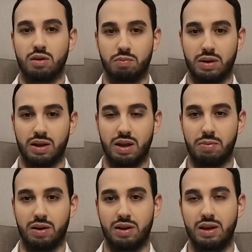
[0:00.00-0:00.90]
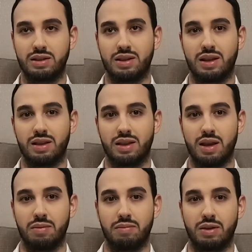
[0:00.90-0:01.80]
per, per chi si
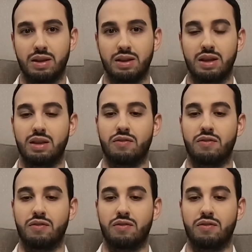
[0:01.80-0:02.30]
sente in, in,